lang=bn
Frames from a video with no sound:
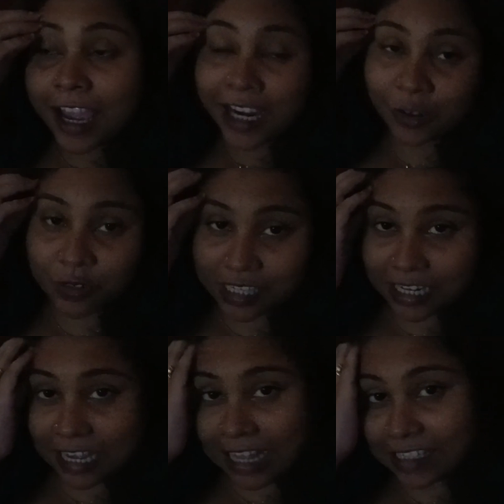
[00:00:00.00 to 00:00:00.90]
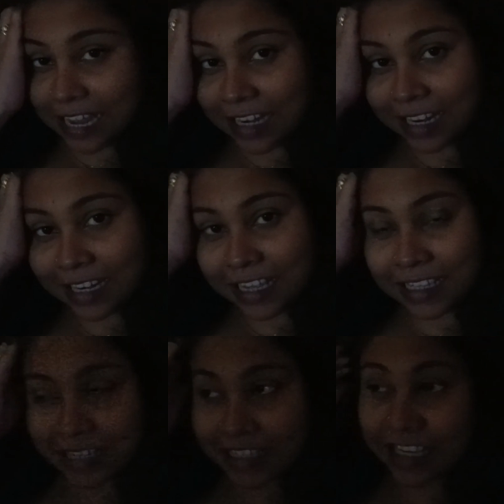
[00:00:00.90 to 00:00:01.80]
একটু সিরিয়াল চালিয়ে
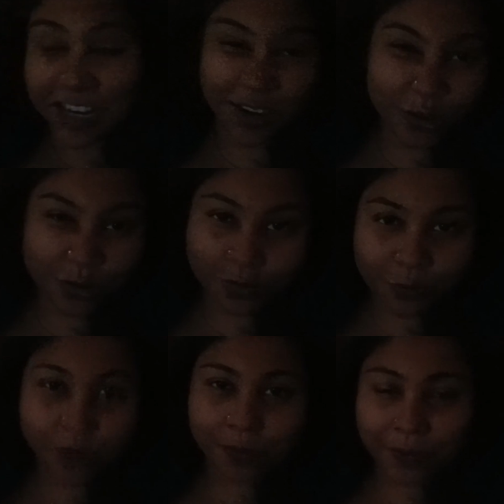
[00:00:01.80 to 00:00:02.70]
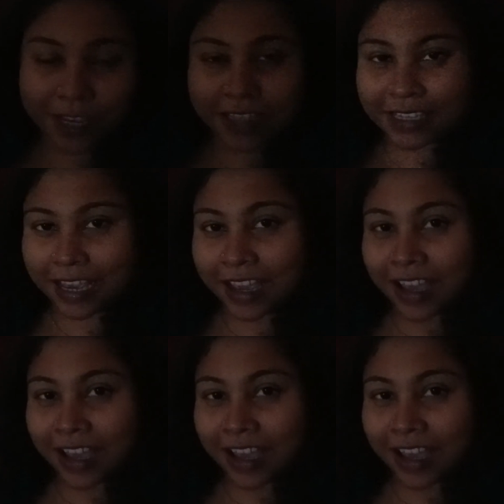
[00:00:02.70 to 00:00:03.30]
নিয়েছি ছেলেরও খুব ঘুম পেয়েছে